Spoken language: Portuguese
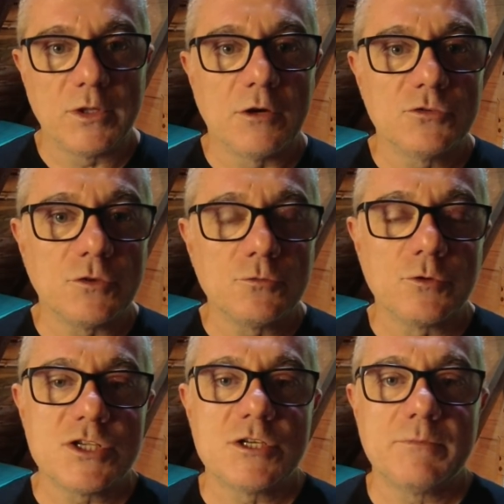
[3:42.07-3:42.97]
Então são
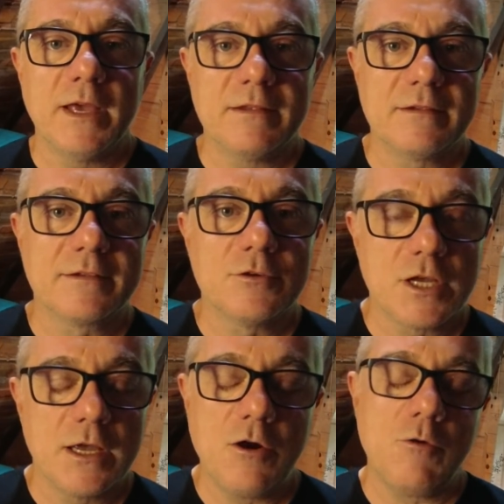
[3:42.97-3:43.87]
dois GPS que eu
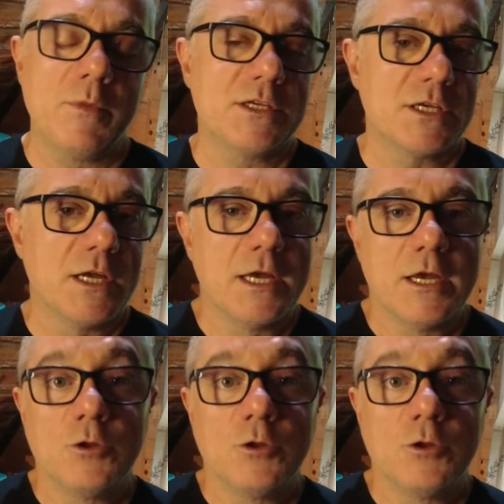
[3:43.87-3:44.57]
realmente,